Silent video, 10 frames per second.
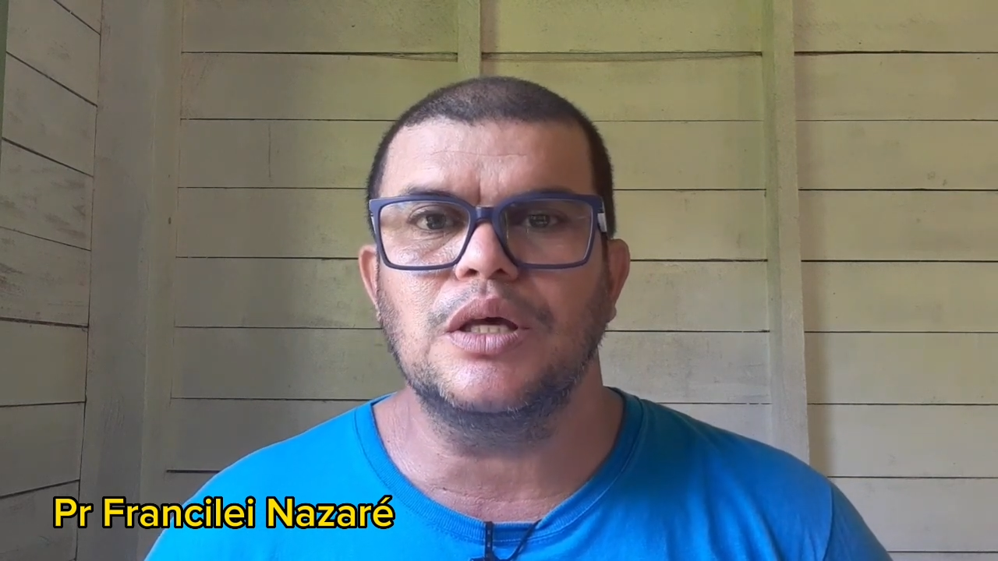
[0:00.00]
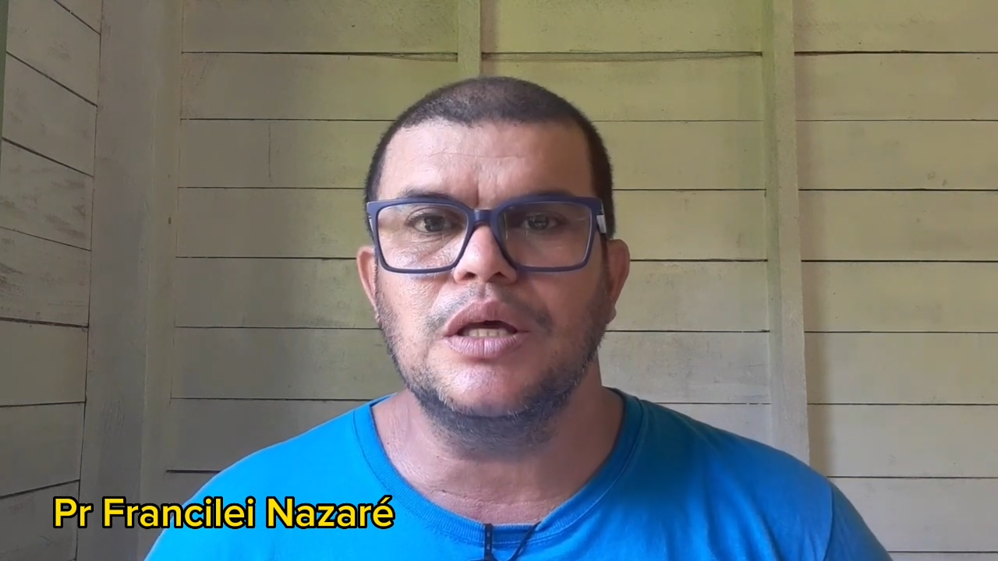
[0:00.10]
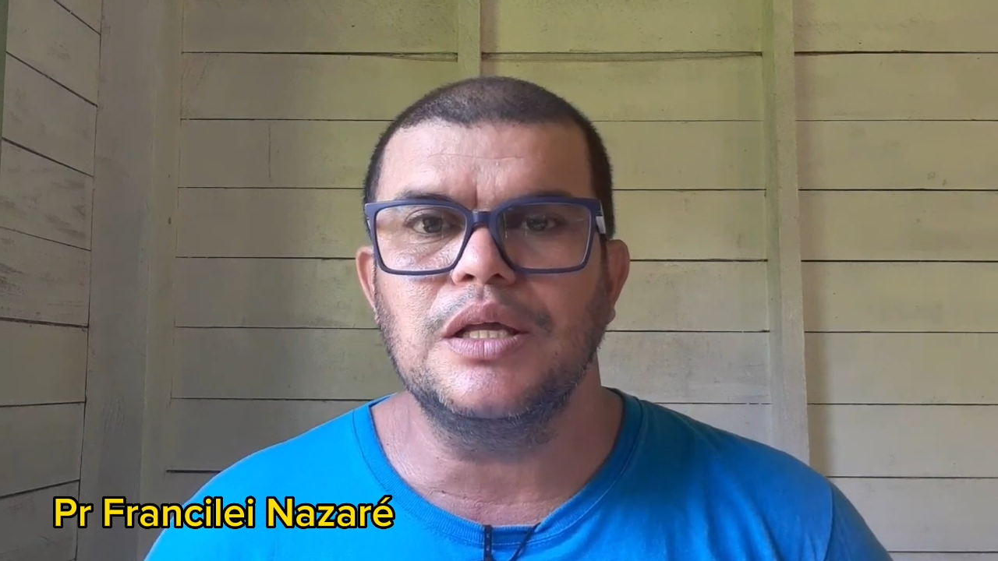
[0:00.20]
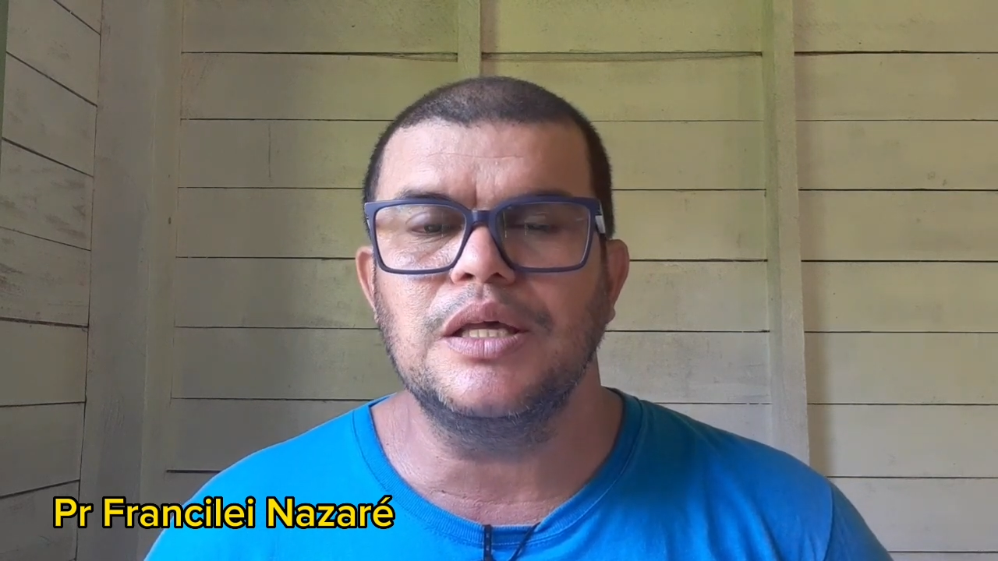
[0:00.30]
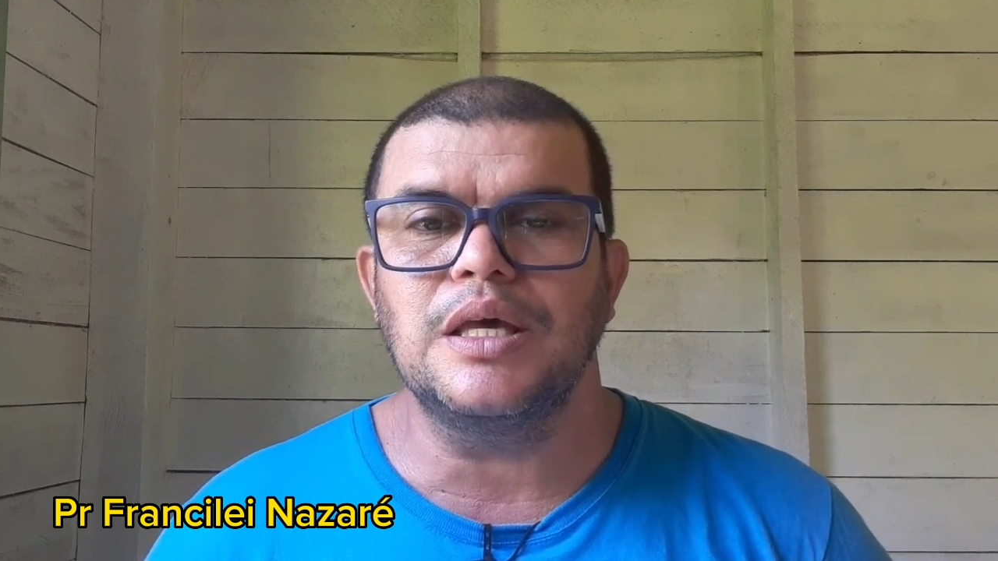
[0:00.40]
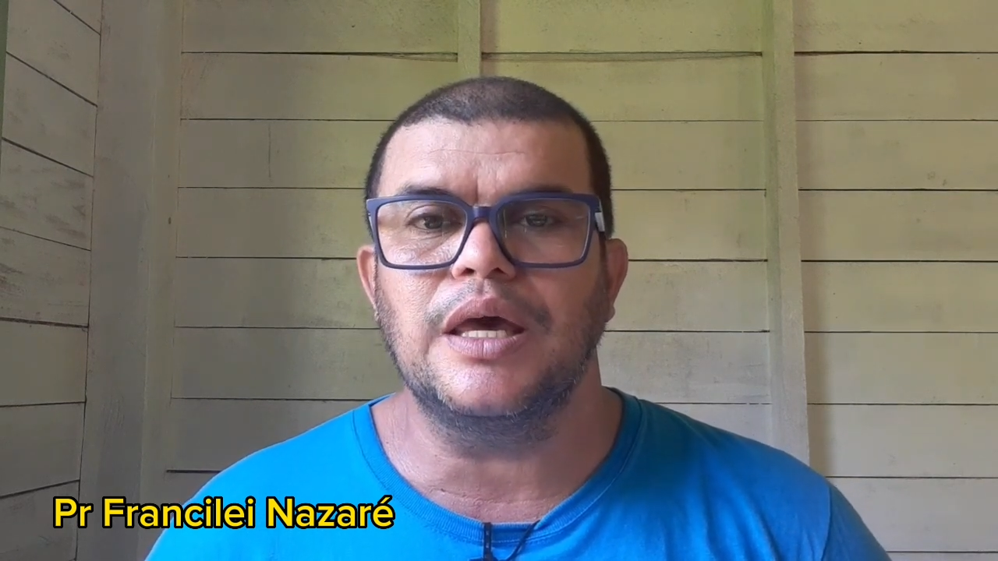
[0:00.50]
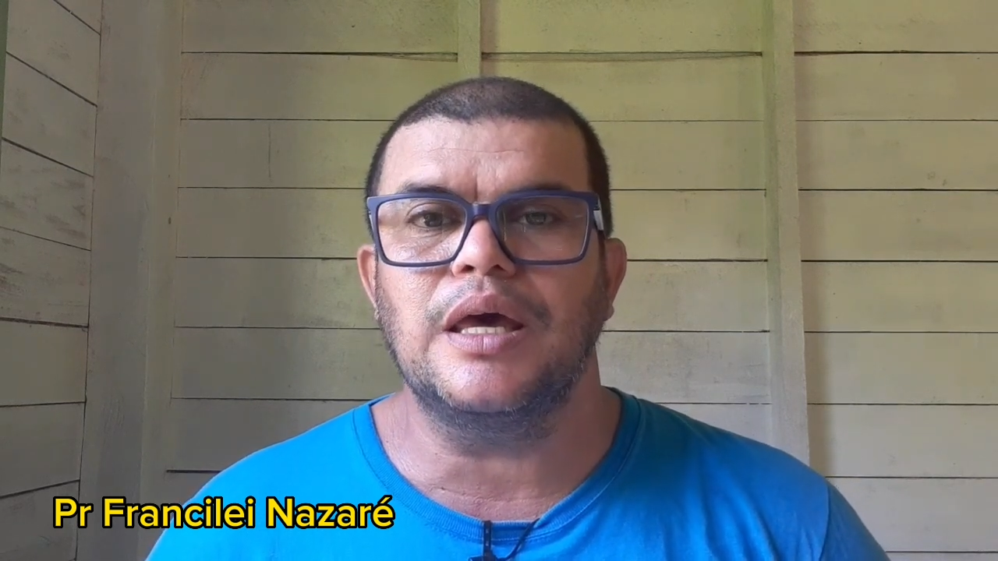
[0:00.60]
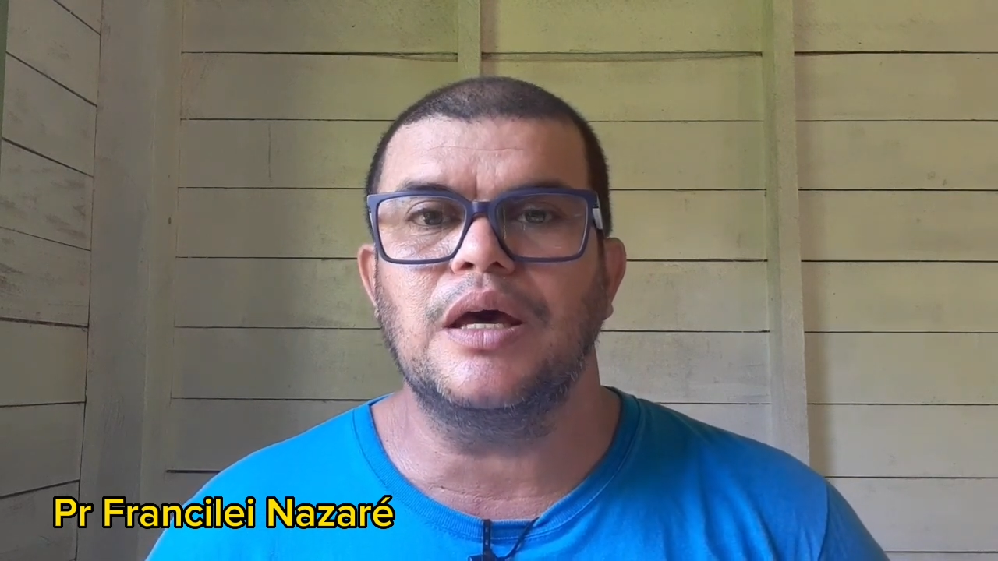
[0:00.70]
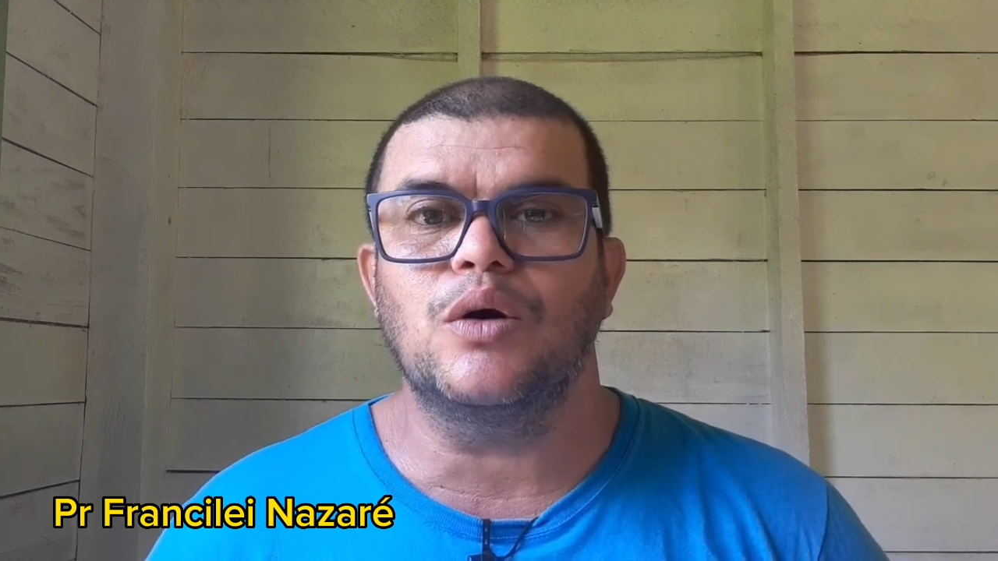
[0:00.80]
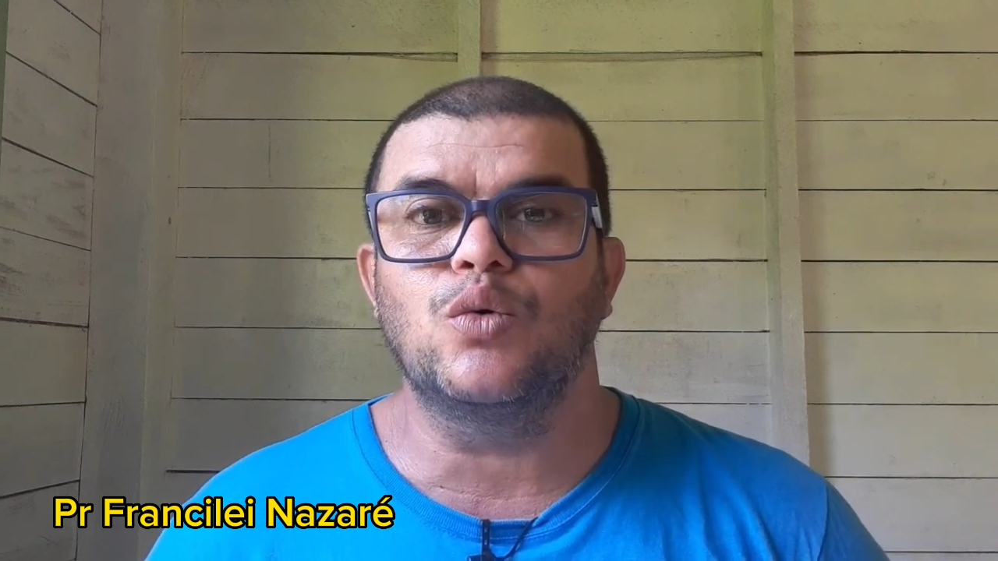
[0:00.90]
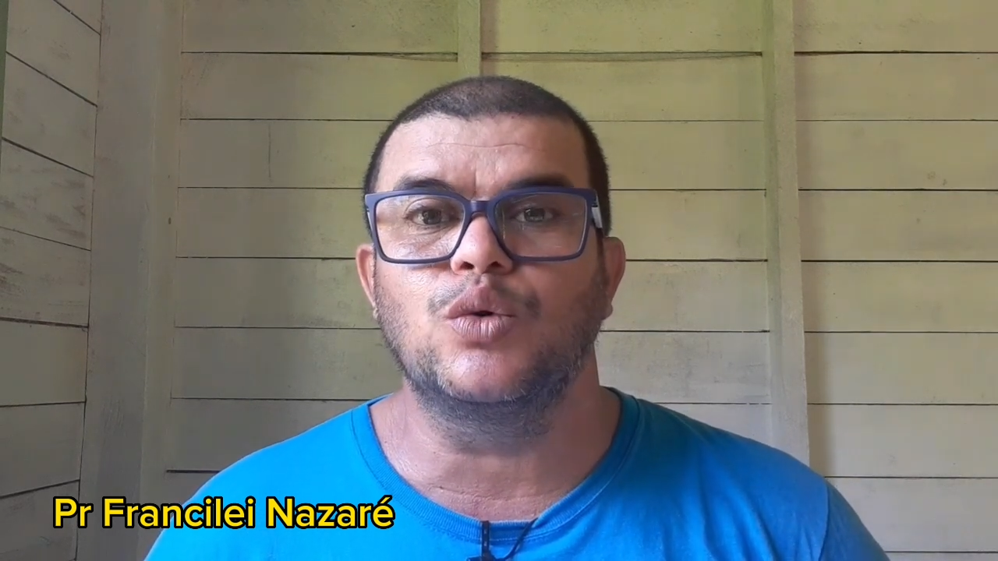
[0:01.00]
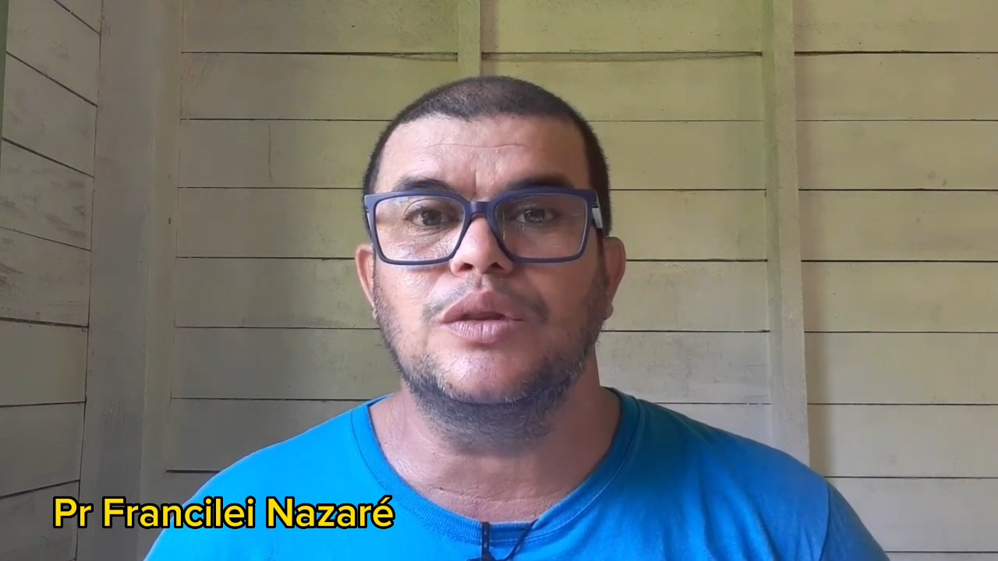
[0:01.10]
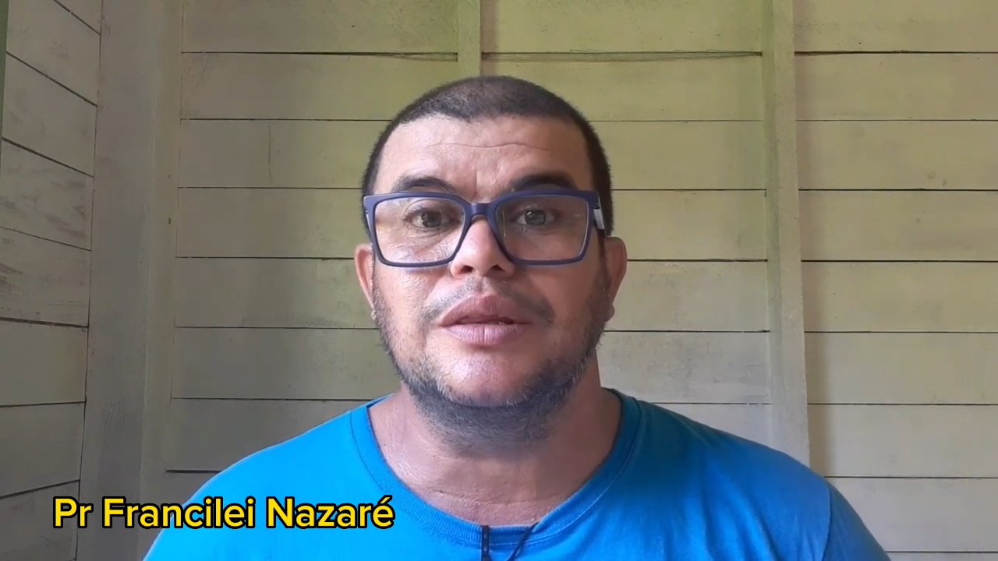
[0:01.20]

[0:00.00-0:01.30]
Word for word: Ele é o